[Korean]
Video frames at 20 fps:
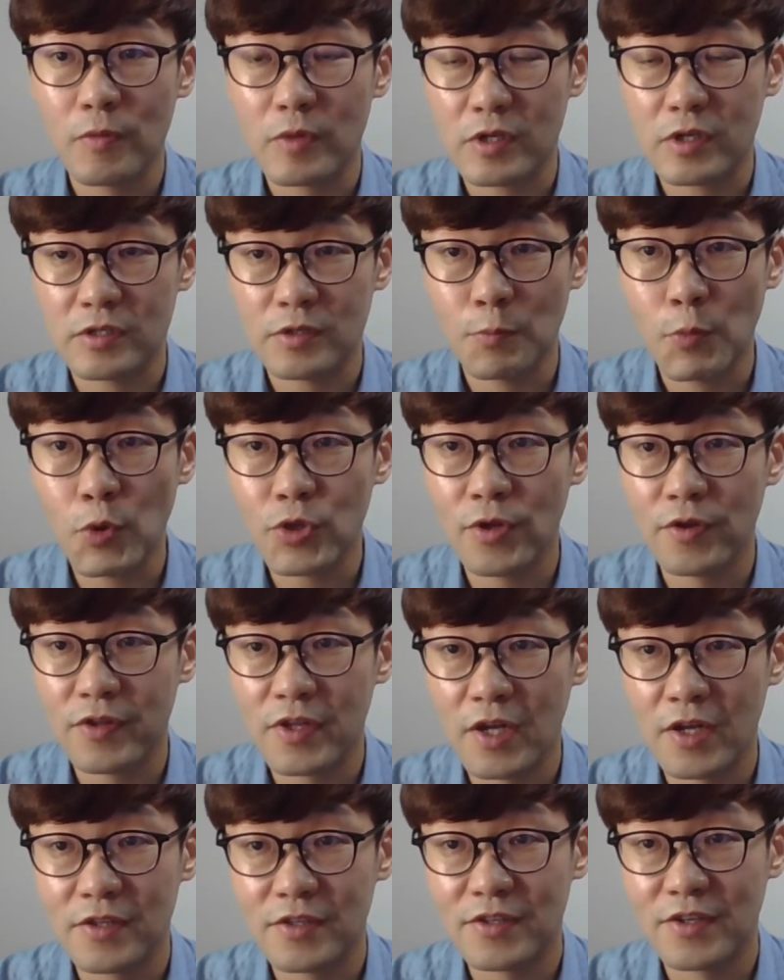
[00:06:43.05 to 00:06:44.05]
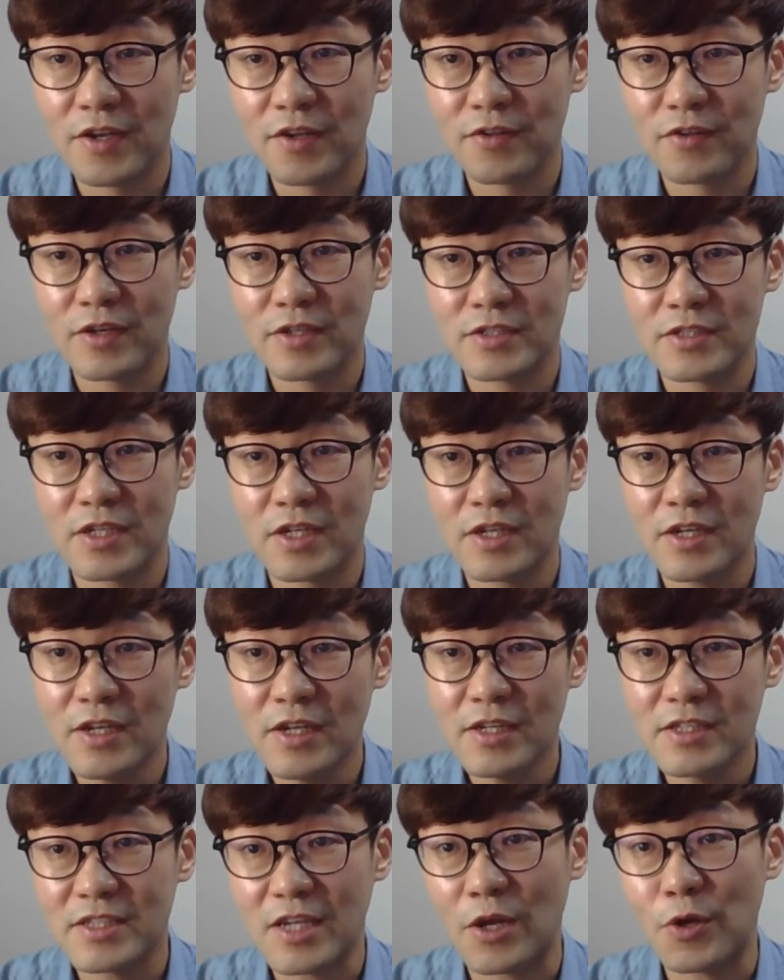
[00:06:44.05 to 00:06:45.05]
그 포털 사이트에서 이제
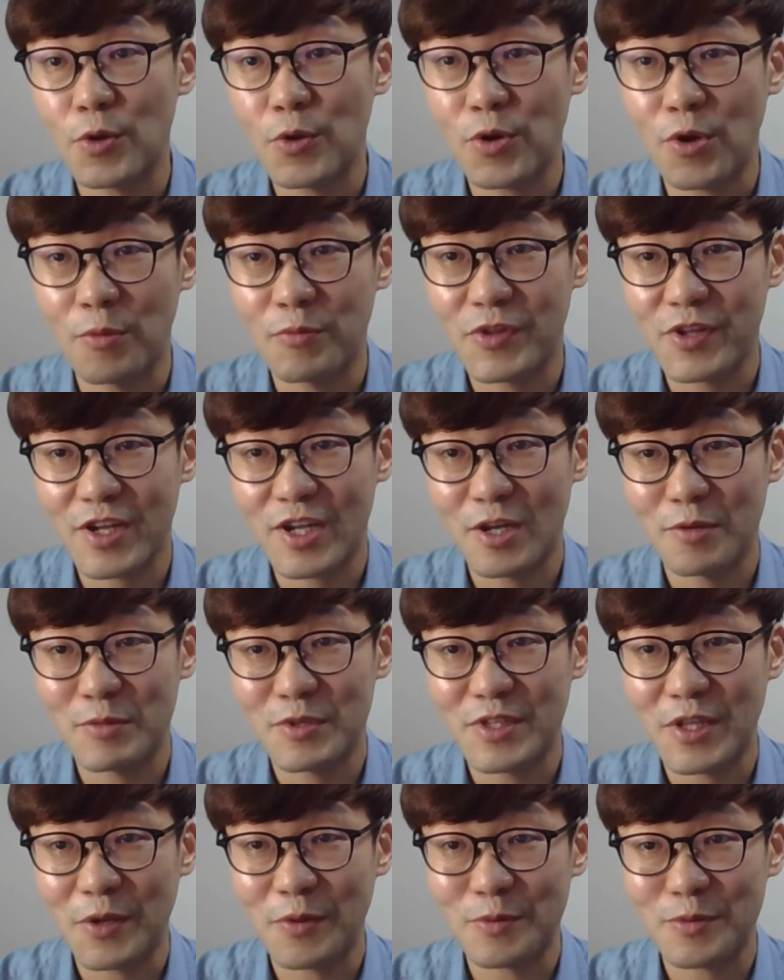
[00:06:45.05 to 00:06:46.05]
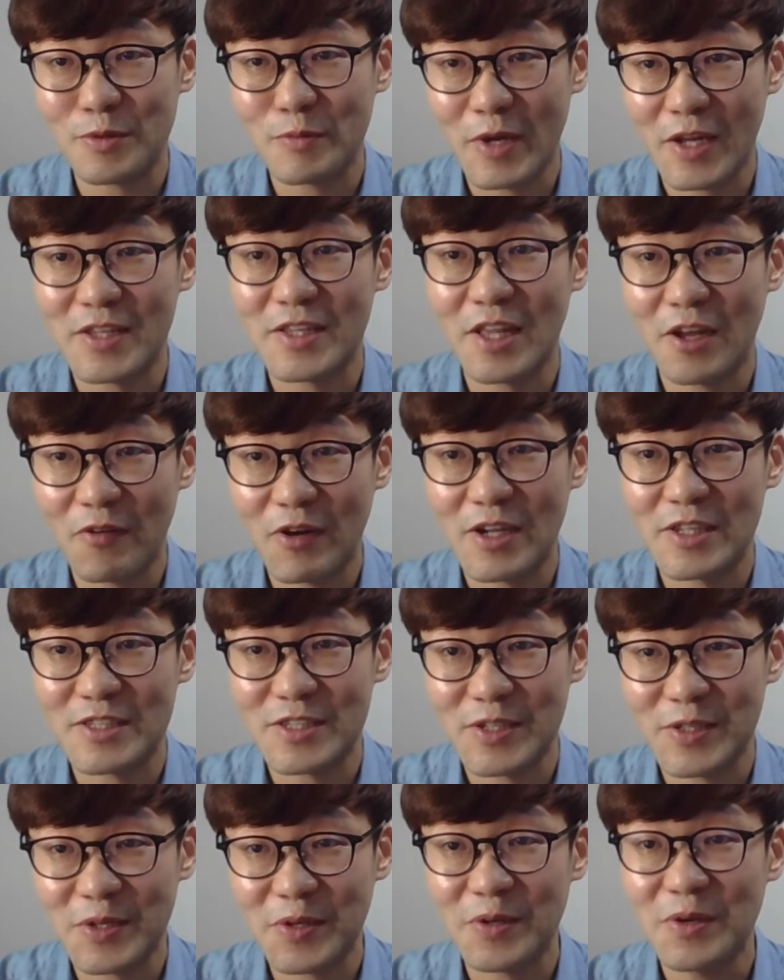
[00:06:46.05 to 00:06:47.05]
자료를 검색하면 내용도 많이 나와
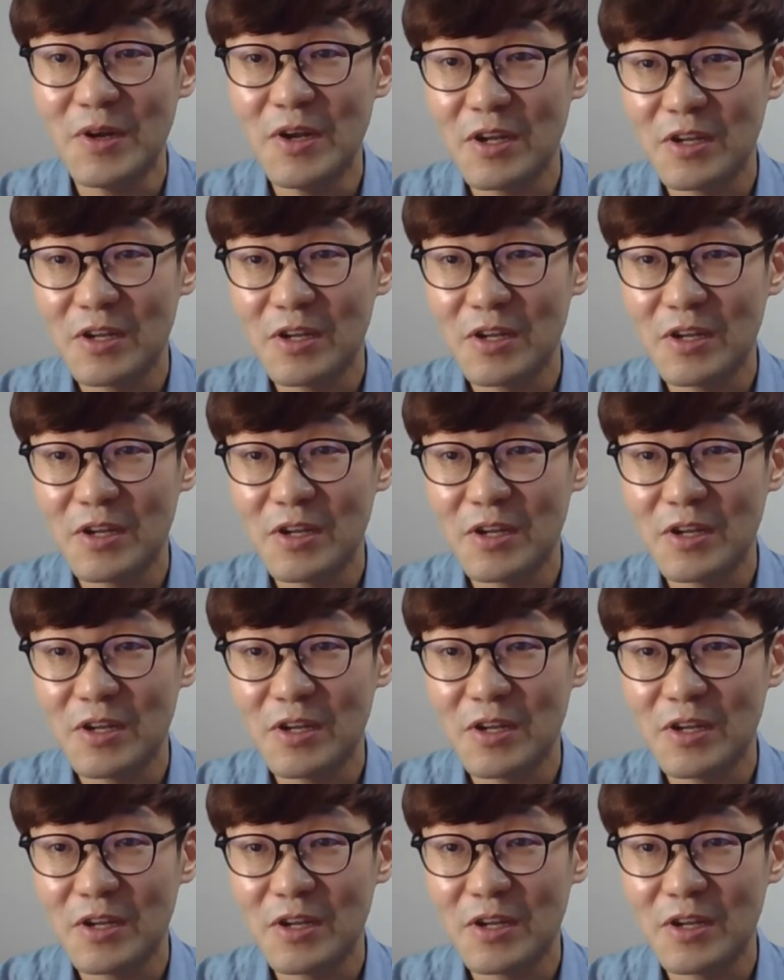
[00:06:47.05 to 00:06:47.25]
있잖아요.